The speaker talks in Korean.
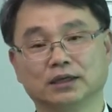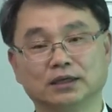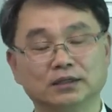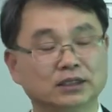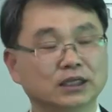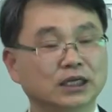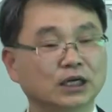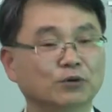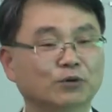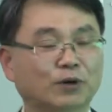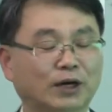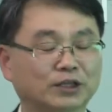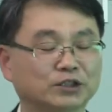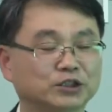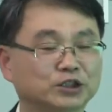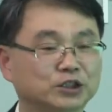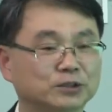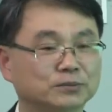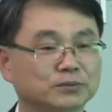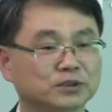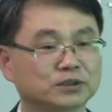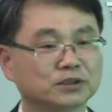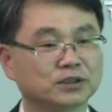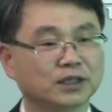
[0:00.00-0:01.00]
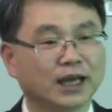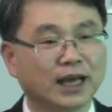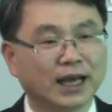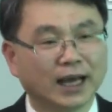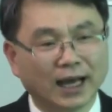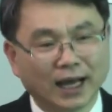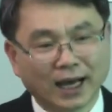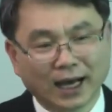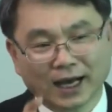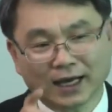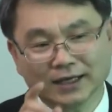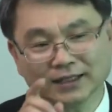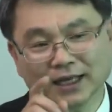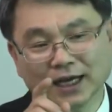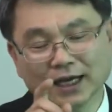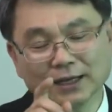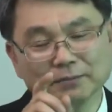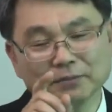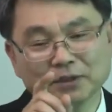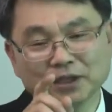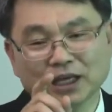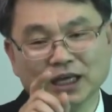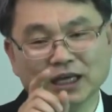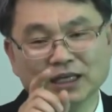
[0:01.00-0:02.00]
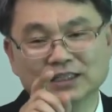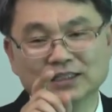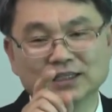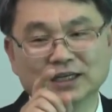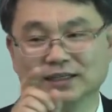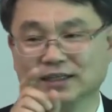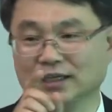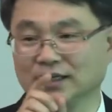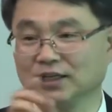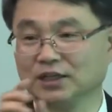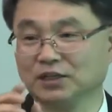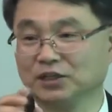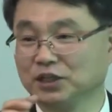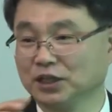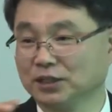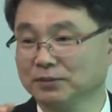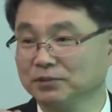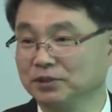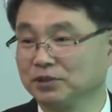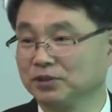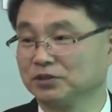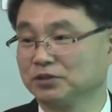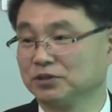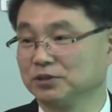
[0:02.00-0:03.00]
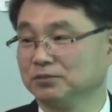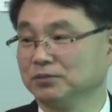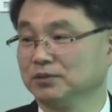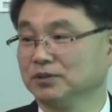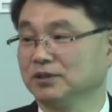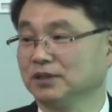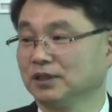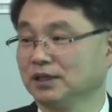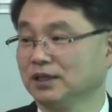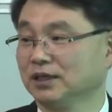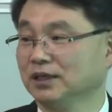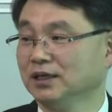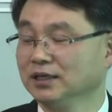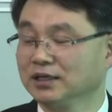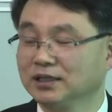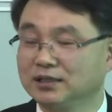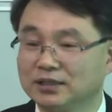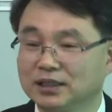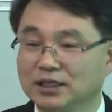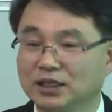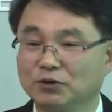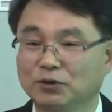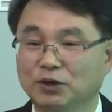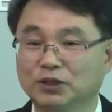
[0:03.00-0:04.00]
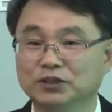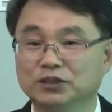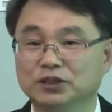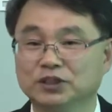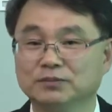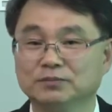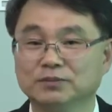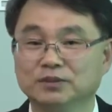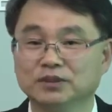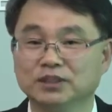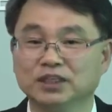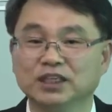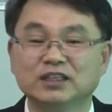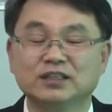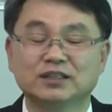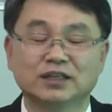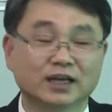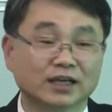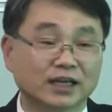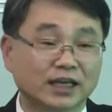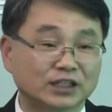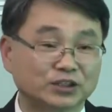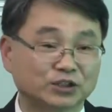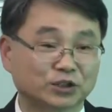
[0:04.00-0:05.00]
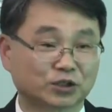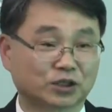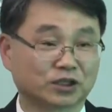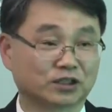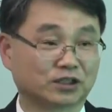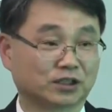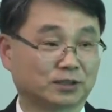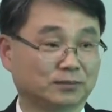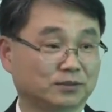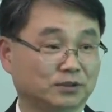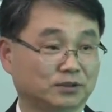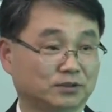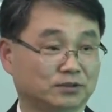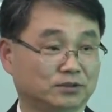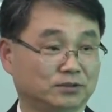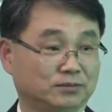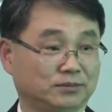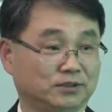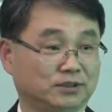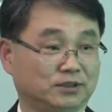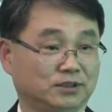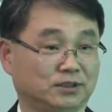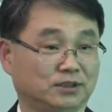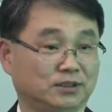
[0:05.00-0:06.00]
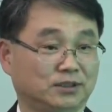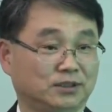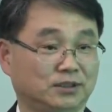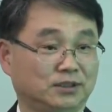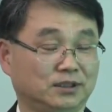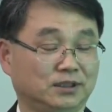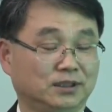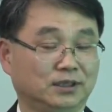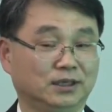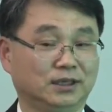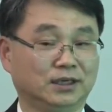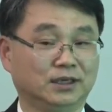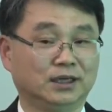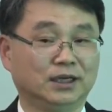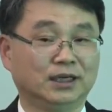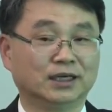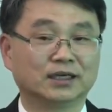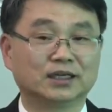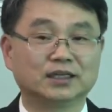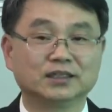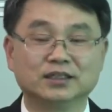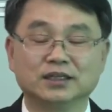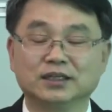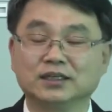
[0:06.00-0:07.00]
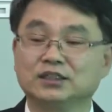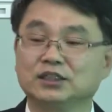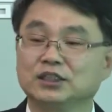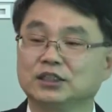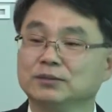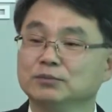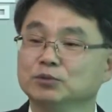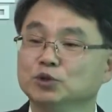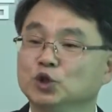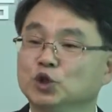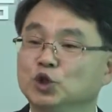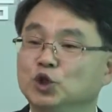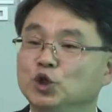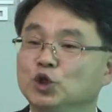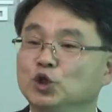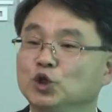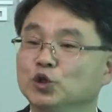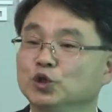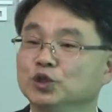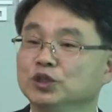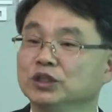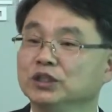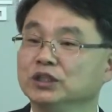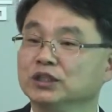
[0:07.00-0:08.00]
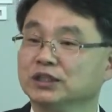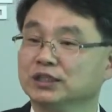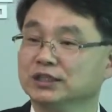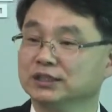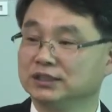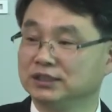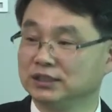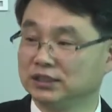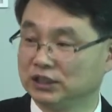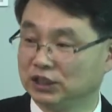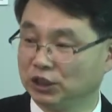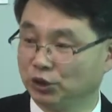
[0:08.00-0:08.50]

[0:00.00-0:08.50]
그들의 관심은 하나님께 있지 않았기 때문에 그렇습니다. 그들의 관심은 이 땅에 있었기 때문이었습니다. 그들이 지금 누리고 있는 그